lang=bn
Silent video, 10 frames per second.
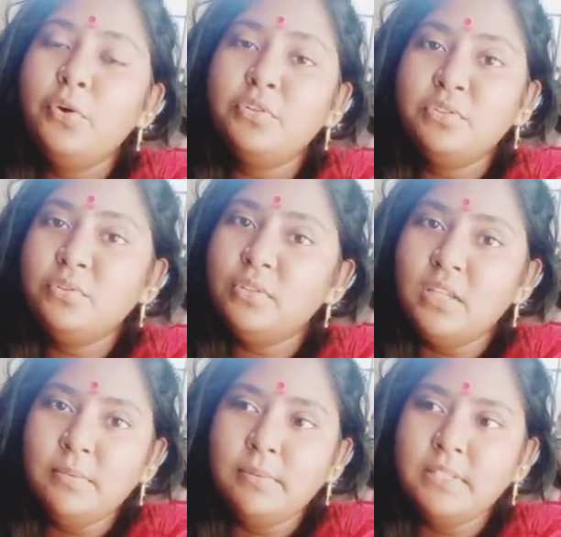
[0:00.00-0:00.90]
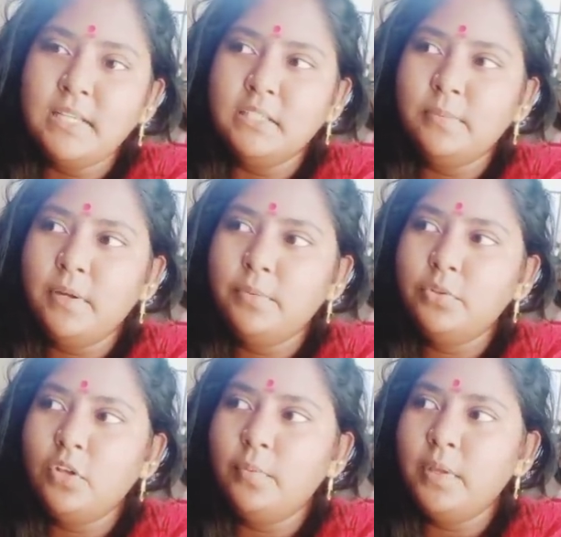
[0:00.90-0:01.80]
কতক্ষণ এইভাবে চালাতে
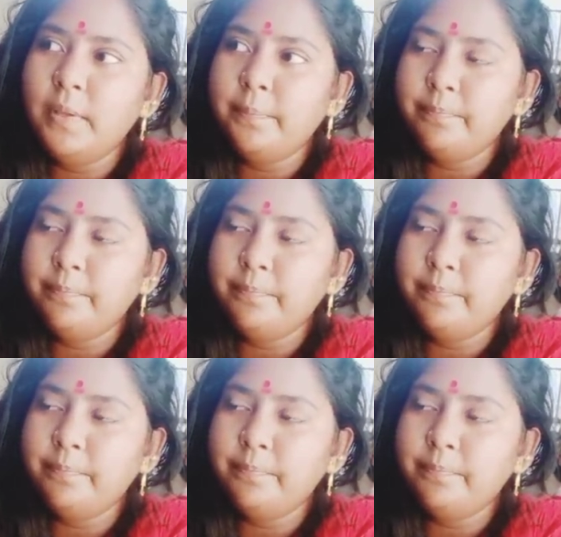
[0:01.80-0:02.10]
পারবো তবে